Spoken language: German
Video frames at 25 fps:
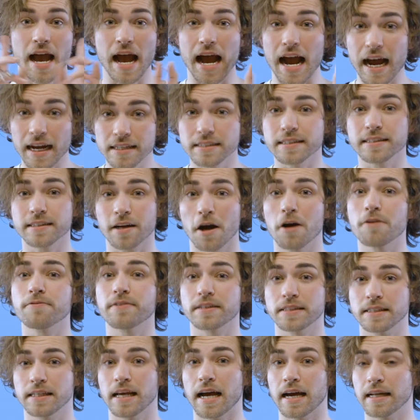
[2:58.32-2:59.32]
Achtet drauf,
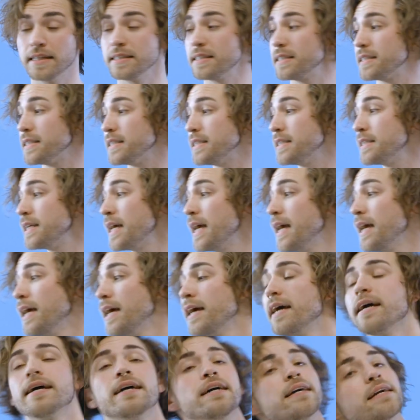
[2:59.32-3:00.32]
was ihr anzieht.
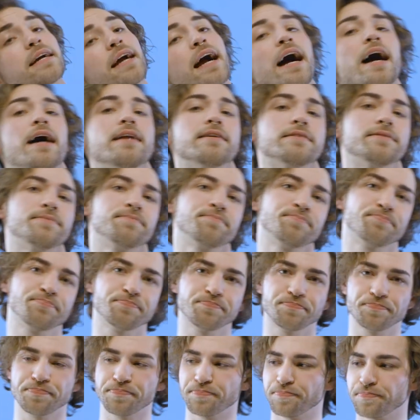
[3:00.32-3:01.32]
Äh, Gerade
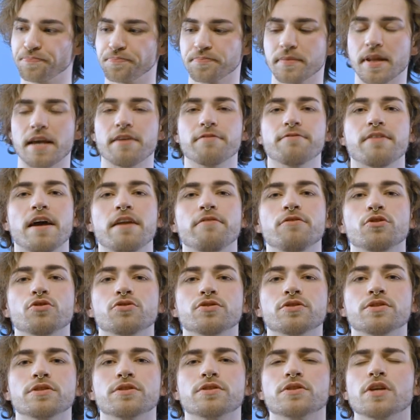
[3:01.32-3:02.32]
wenn wir
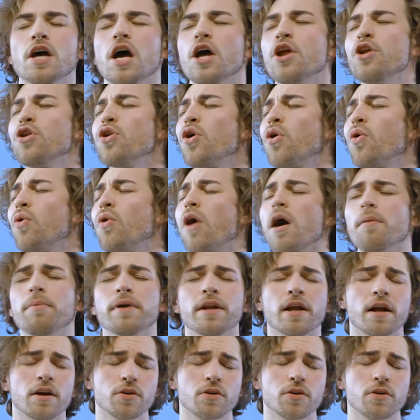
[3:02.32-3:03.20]
uns einen Robin